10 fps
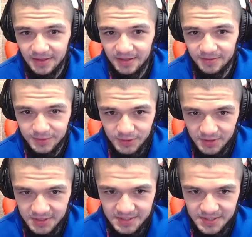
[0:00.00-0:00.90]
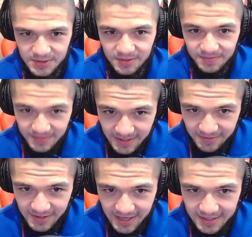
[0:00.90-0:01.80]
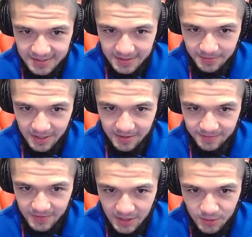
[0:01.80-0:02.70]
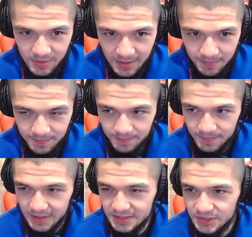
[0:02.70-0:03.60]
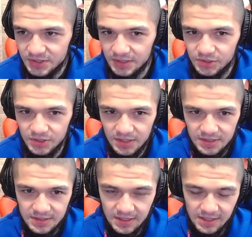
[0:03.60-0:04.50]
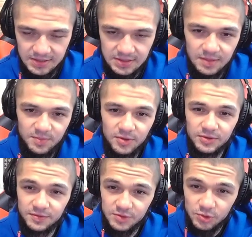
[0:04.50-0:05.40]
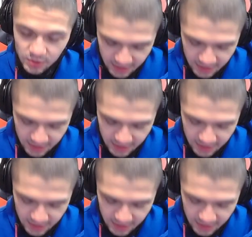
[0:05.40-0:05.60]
В итоге сезон нифига не забрал. И у меня практически 400к старпоинтов, чуток